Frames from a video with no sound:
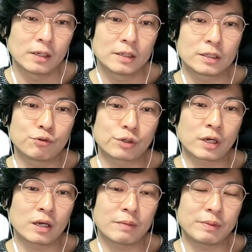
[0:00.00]
자,
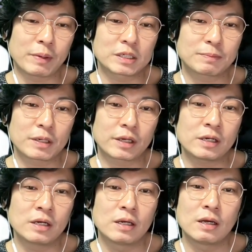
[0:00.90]
6기가 램2 1 8기가
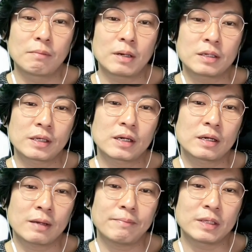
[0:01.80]

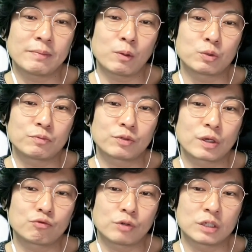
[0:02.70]
8기가 램2 5
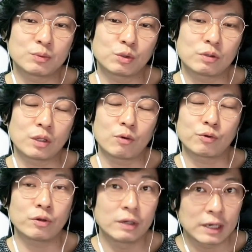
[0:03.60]
6기가두 가지 모드로
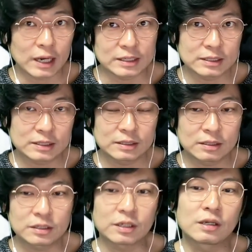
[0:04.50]
나오고요. 가장 큰
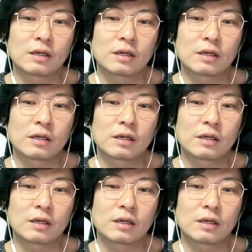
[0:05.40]
특징,